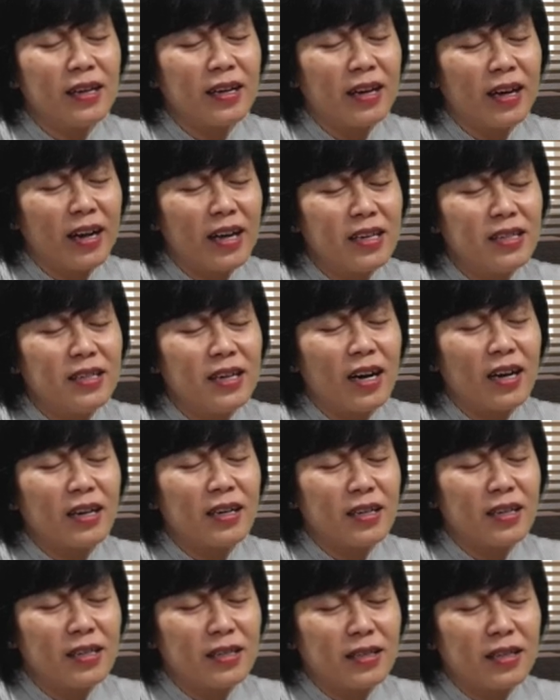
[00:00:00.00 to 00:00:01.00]
Gereja
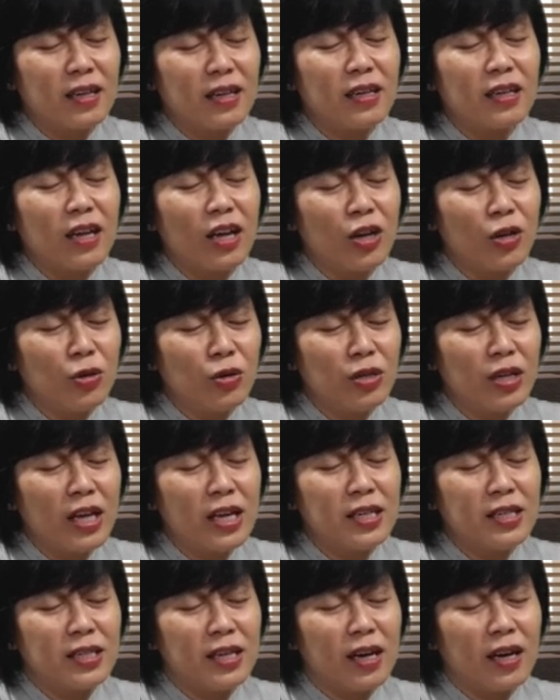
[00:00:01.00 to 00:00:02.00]
Kristen
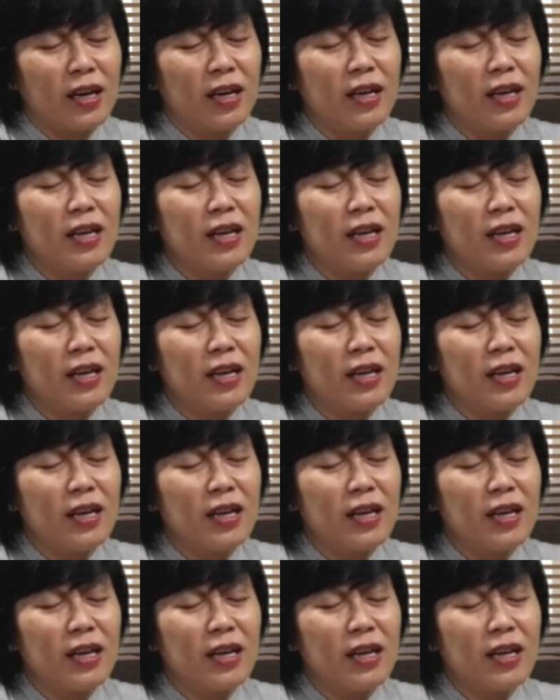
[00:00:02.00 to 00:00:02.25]
Indonesia,